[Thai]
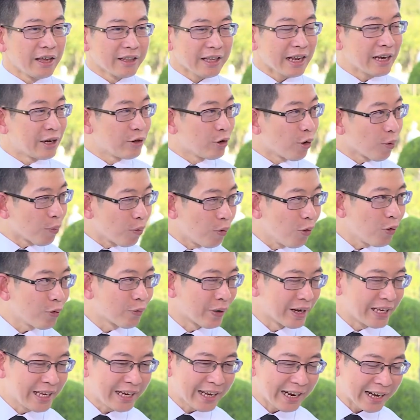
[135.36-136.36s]
ท่านนายกพูด
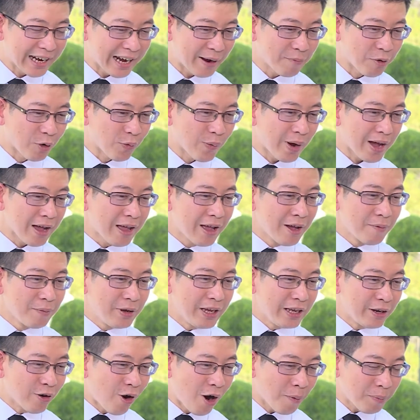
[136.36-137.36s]
วันนี้เลยนะครับบอกว่า
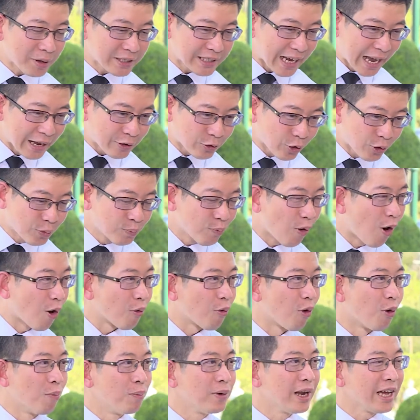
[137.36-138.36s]
พี่น้องประชาชนบอก
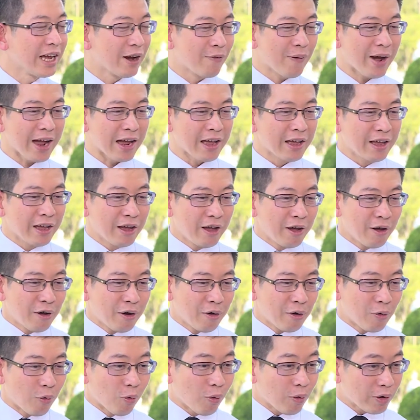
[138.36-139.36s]
ผมเลยว่า
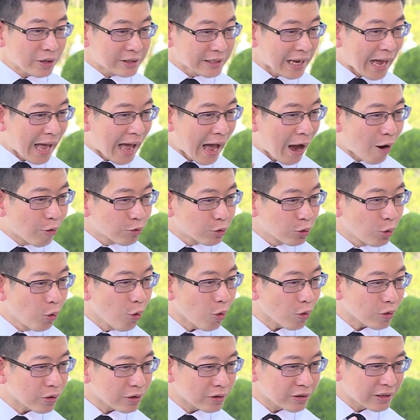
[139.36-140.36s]
จะเอาทุ
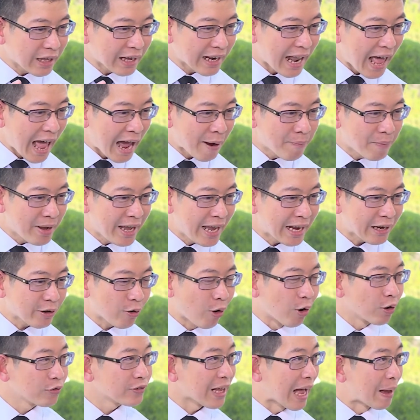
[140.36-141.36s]
กตารางเมตร
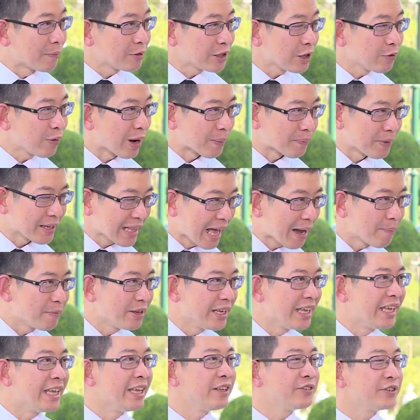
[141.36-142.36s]
ของ 3 จังหวัดไปทำ
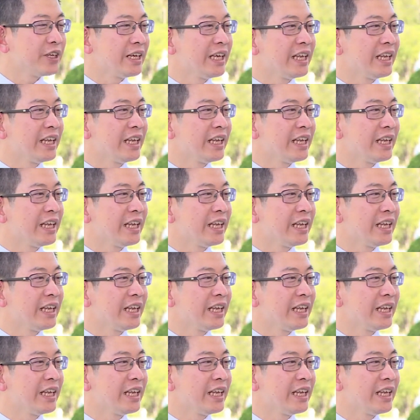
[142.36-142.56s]
EEC น